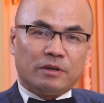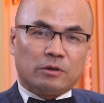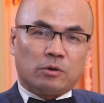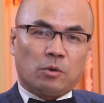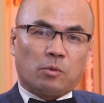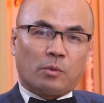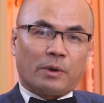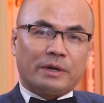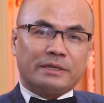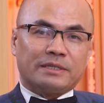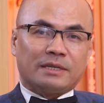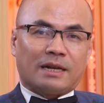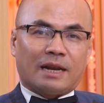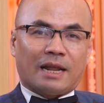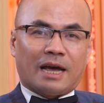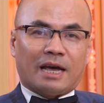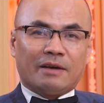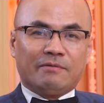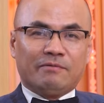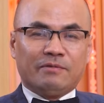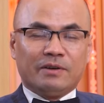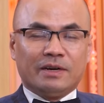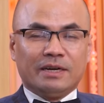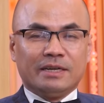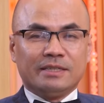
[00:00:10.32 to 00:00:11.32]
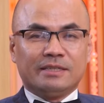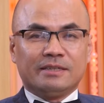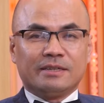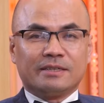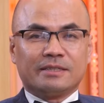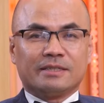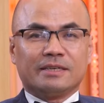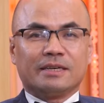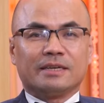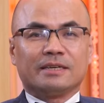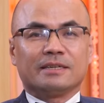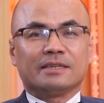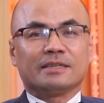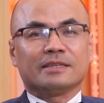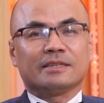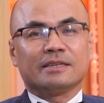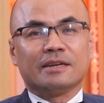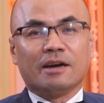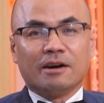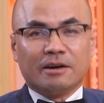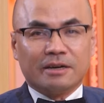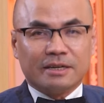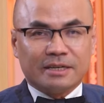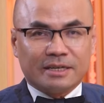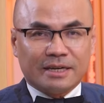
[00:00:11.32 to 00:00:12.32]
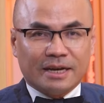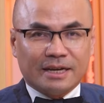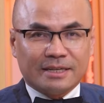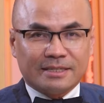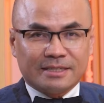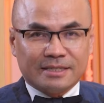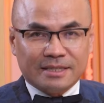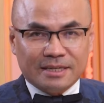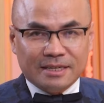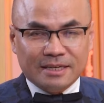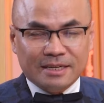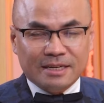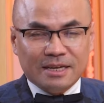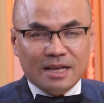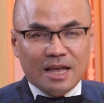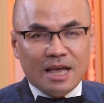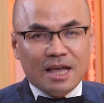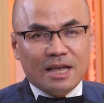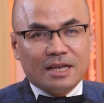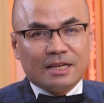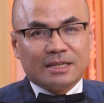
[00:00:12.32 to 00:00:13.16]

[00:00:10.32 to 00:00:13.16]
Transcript: vị cùng quay trở lại với chương trình Đời Nghệ Sĩ